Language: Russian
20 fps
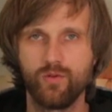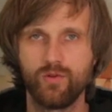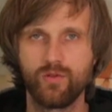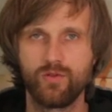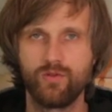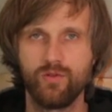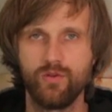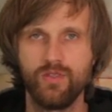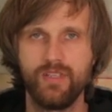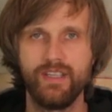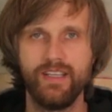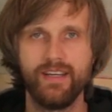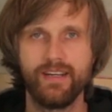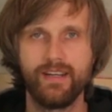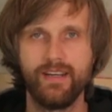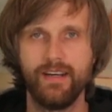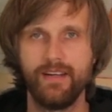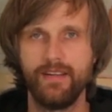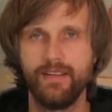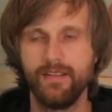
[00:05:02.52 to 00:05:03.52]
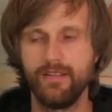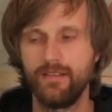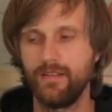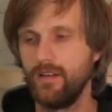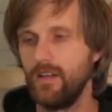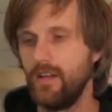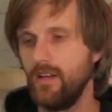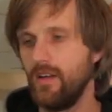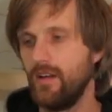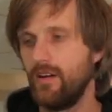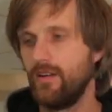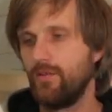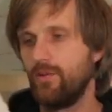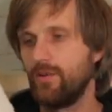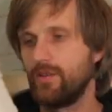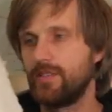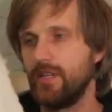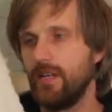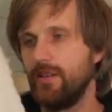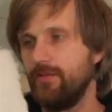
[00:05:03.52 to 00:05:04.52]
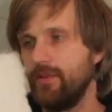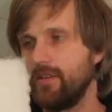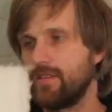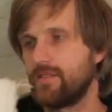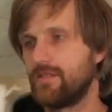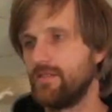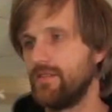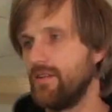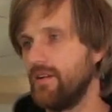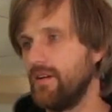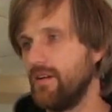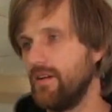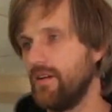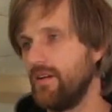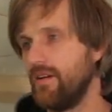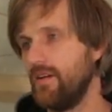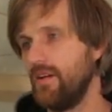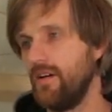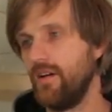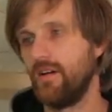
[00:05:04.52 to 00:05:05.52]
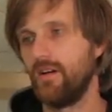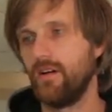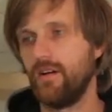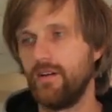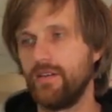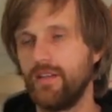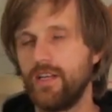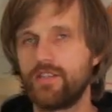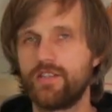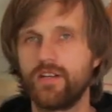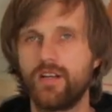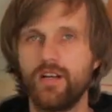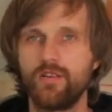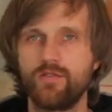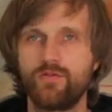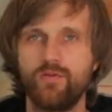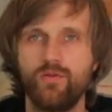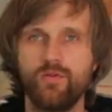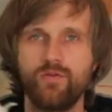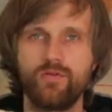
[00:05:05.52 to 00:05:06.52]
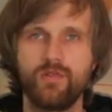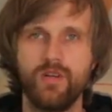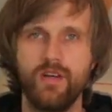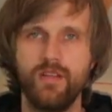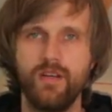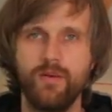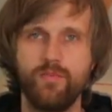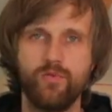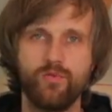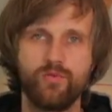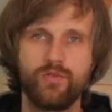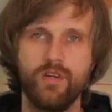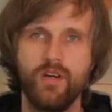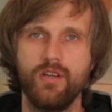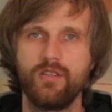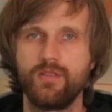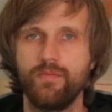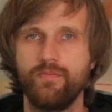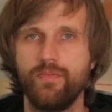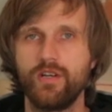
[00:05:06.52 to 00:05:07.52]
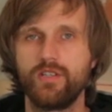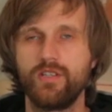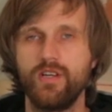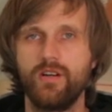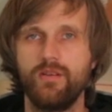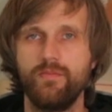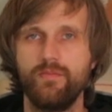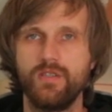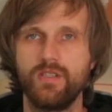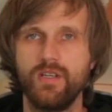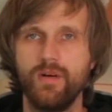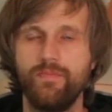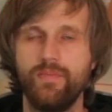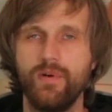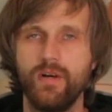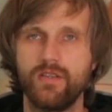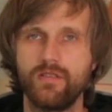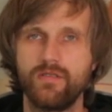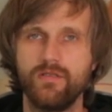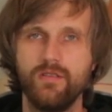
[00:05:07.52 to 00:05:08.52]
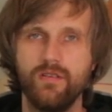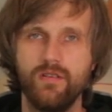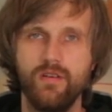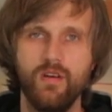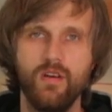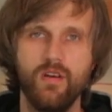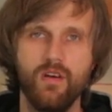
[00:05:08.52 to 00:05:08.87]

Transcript: то есть он не горит, вот, соответственно, наша конструкция, она получается пожаробезопасная.